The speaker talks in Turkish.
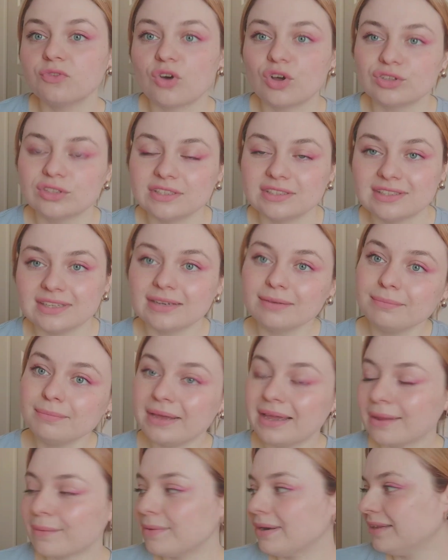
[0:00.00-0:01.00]
fondötenim
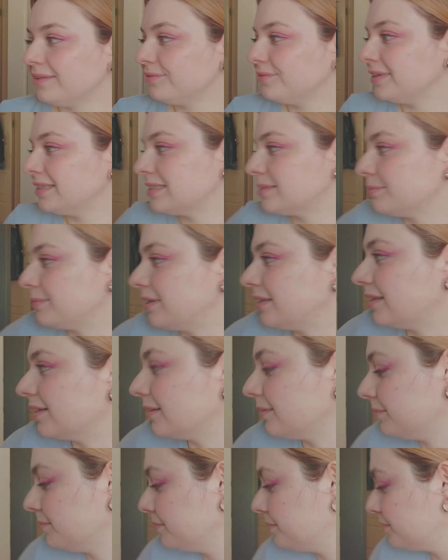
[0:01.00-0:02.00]
Maybelline Fit
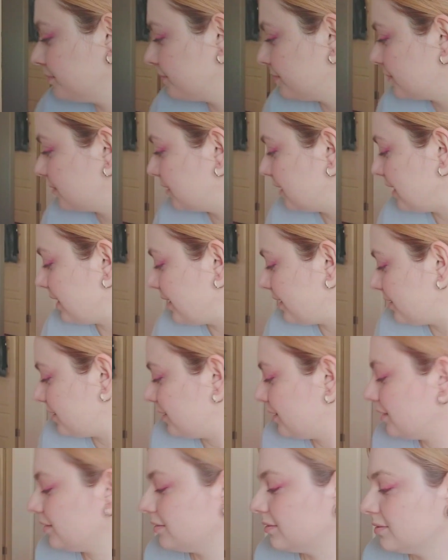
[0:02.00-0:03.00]
miydi?
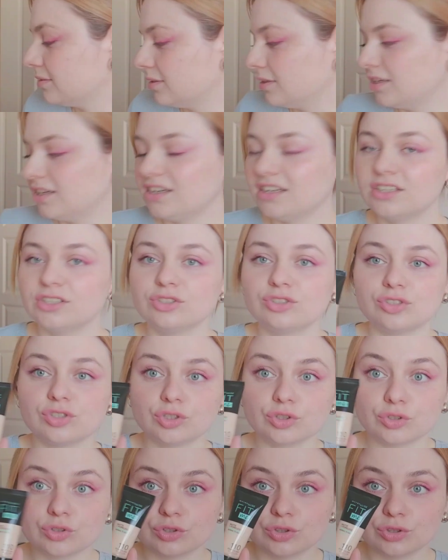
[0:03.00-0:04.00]
Nerede?
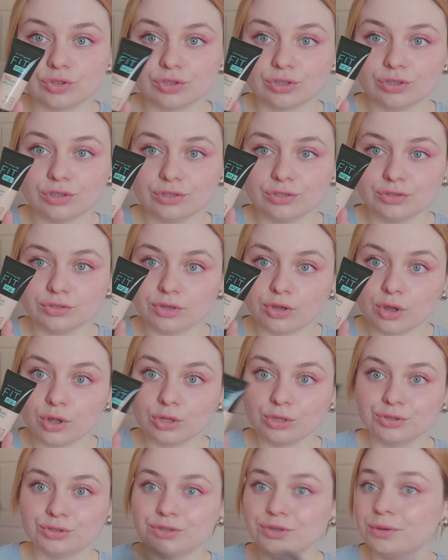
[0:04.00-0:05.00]
Şuydu. Ne
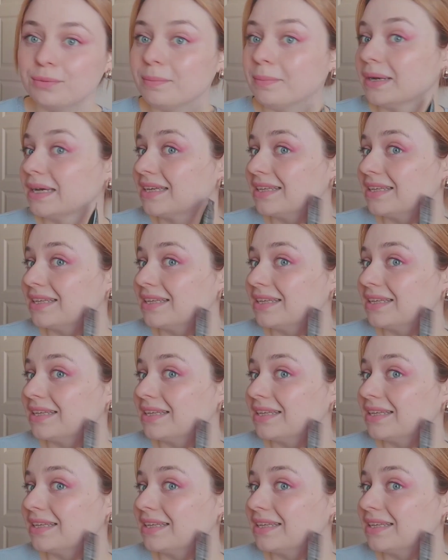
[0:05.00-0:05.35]
oldu?